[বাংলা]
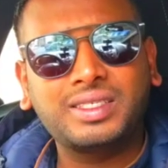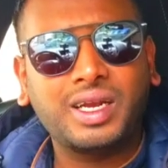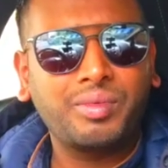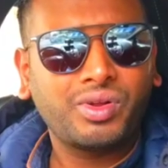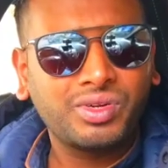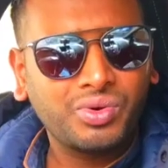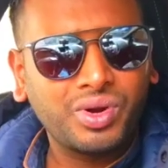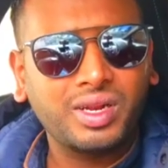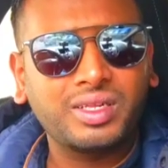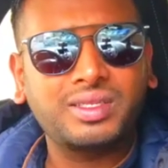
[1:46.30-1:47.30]
আছে যারা পড়াশোনা
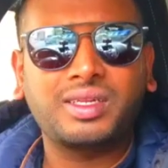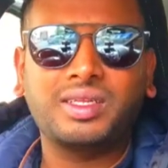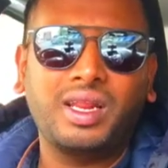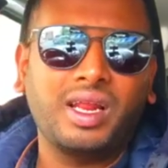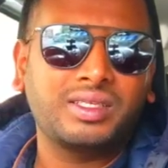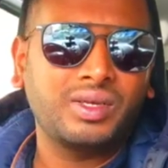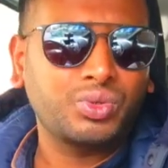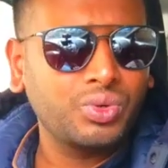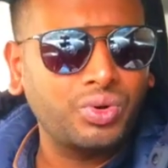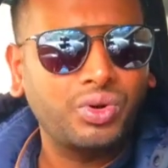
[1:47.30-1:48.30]
করেন এছাড়া ছেলেরা আছে
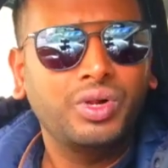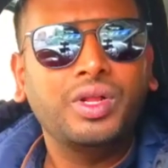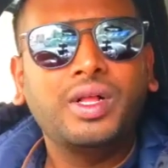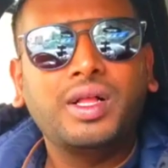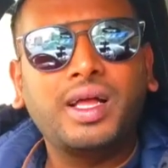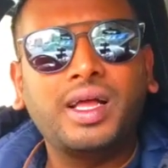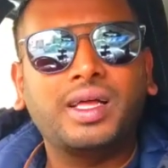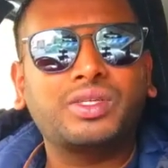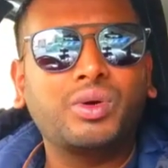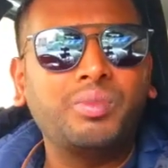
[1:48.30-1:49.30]
অসংখ্য
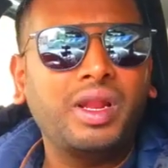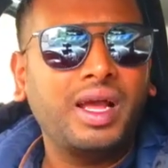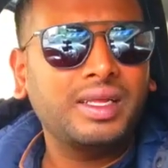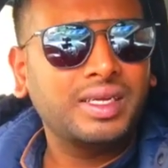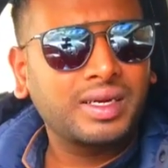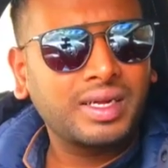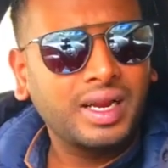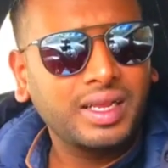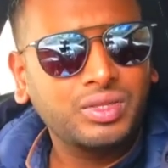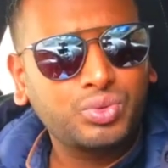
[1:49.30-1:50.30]
সব মিলে হাজার
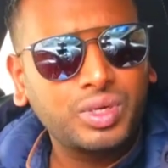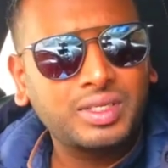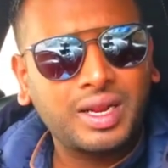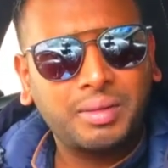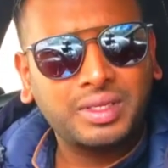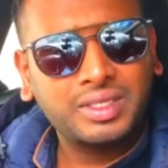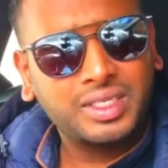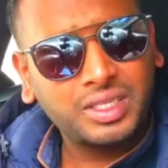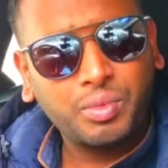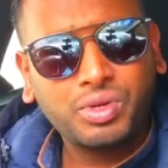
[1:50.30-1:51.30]
খানেক স্টুডেন্ট যারা আমাদের
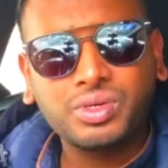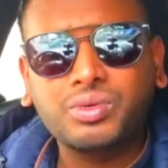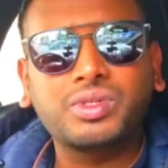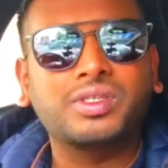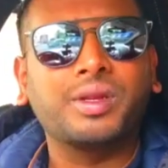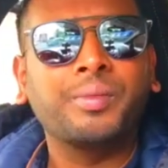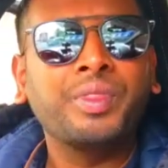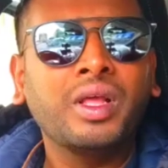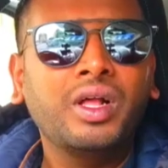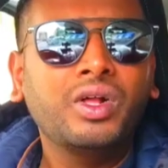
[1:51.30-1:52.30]
সাথে পড়াশোনা করতেছেন
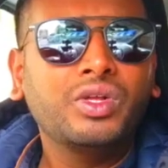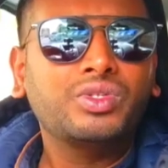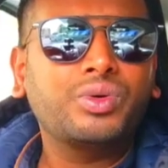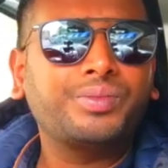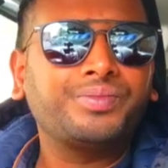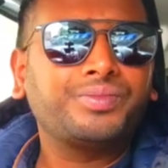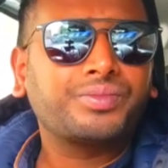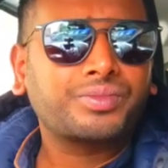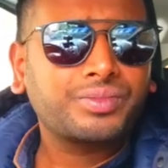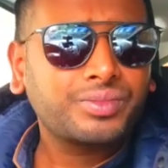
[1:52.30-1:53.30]
সো
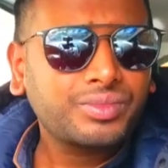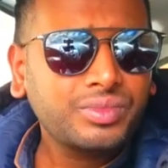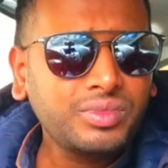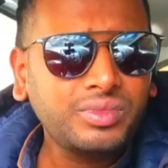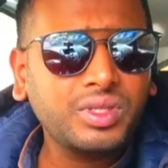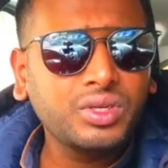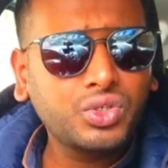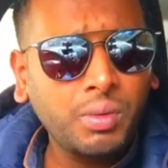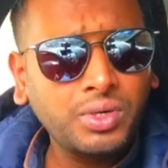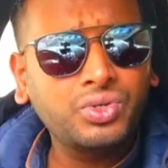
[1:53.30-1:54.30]

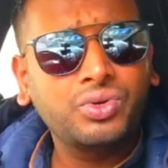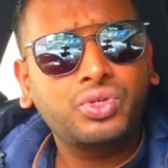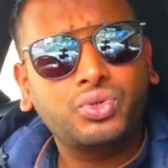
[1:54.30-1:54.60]
সবার জন্য